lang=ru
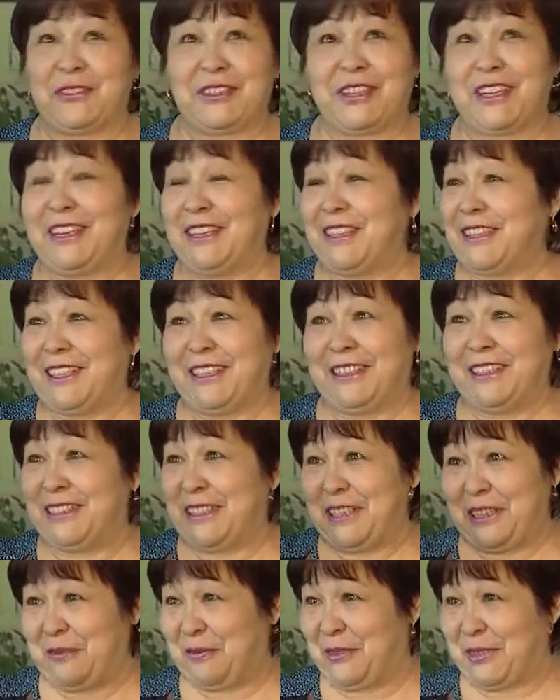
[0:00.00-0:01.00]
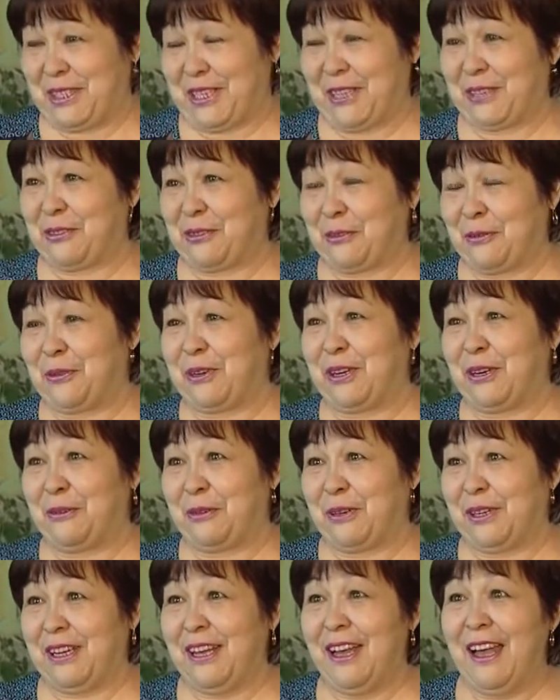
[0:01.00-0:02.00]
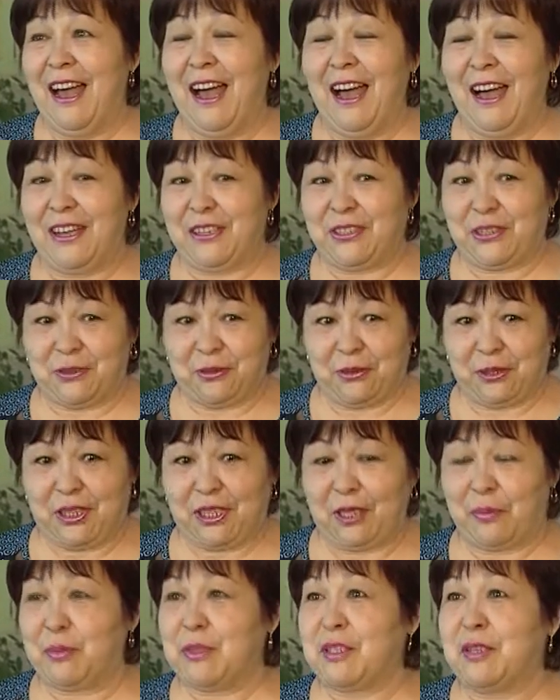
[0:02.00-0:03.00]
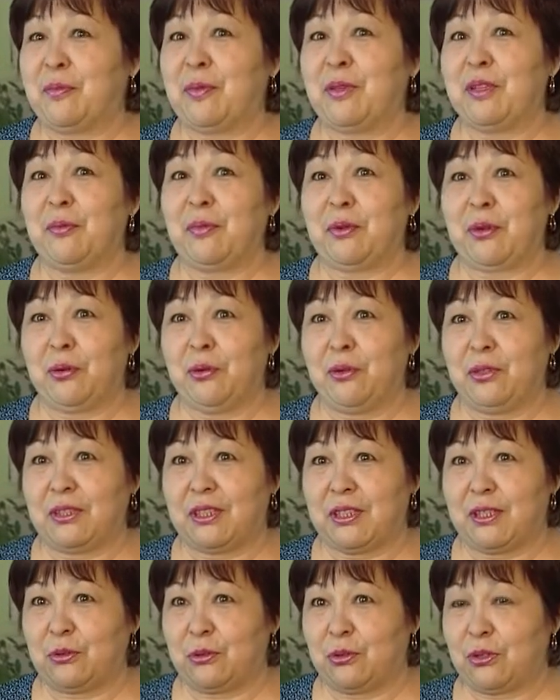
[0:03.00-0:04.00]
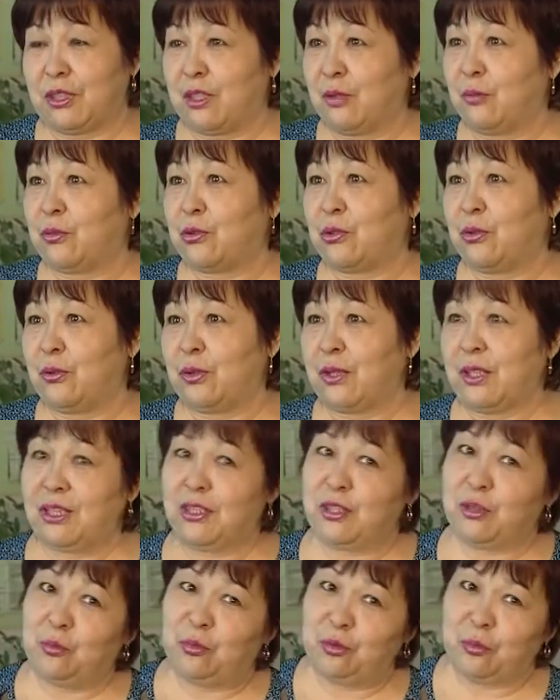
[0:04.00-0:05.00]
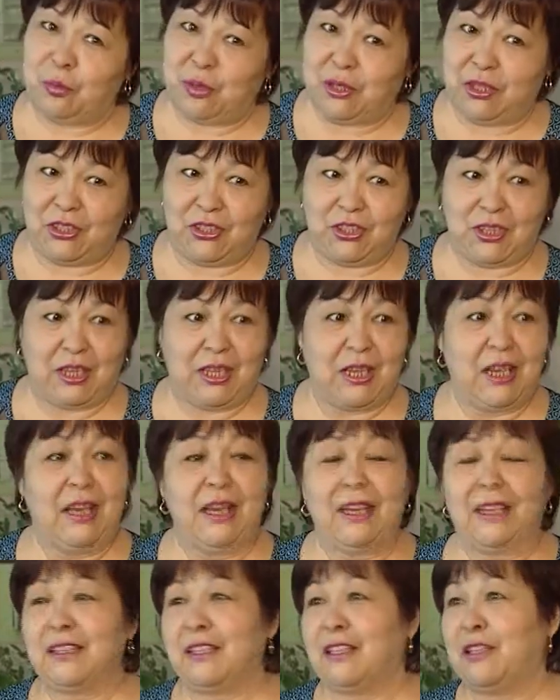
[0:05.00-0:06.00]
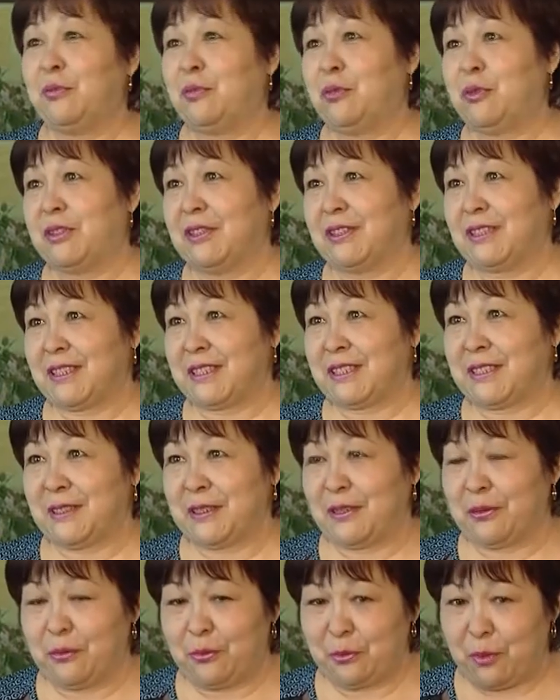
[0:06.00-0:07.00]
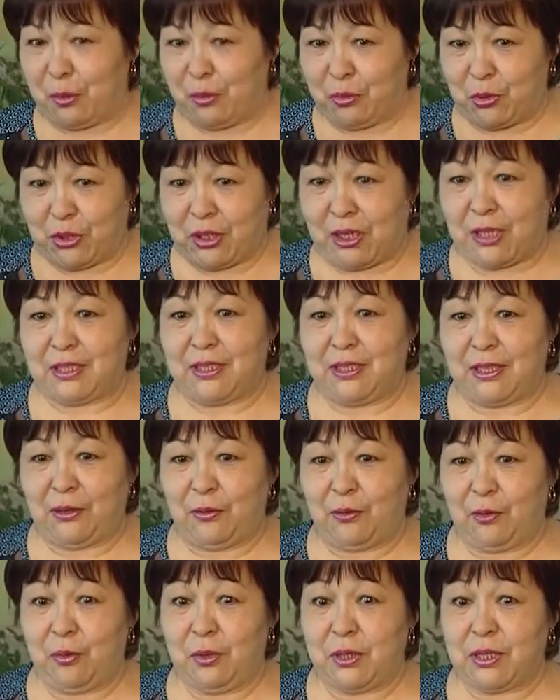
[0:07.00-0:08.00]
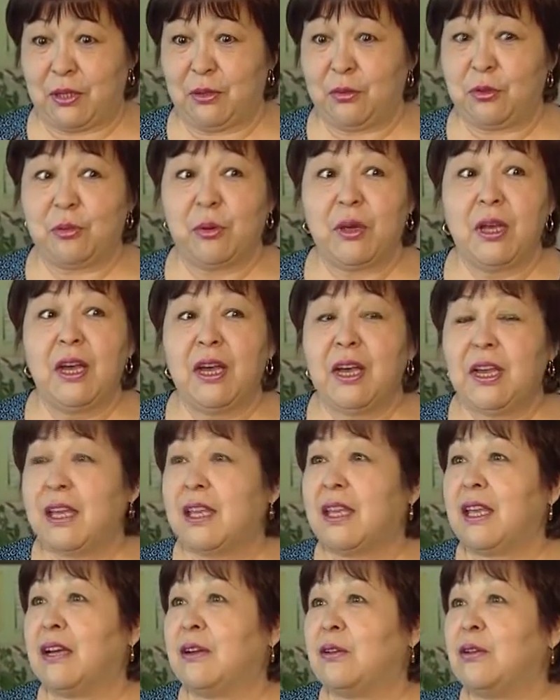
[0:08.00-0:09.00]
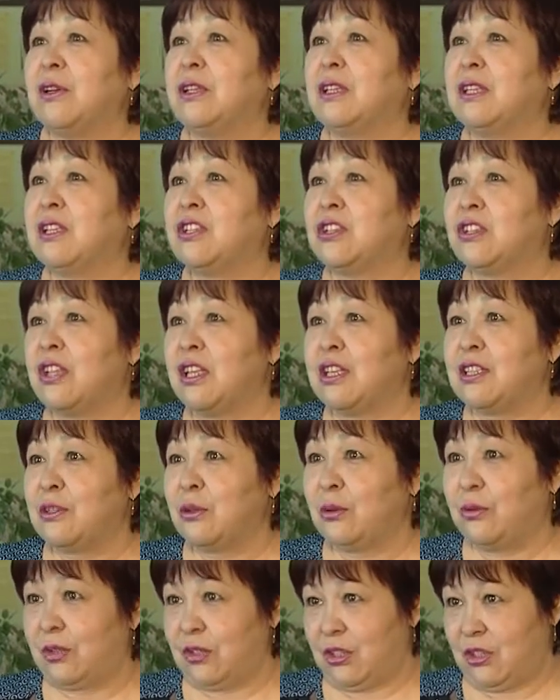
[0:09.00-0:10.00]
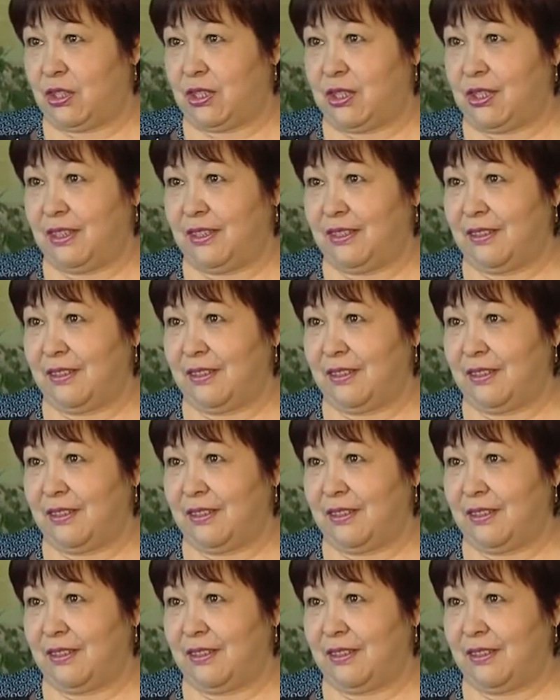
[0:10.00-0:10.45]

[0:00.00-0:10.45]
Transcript: вчера летала на небесах, что ура, ура. А сейчас вот когда постепенно приходит, это уже к тому, что вот надо же будет переезжать, надо будет это, э, обустраиваться на новом месте. Ну, в общем, я говорю, это начинается новая жизнь.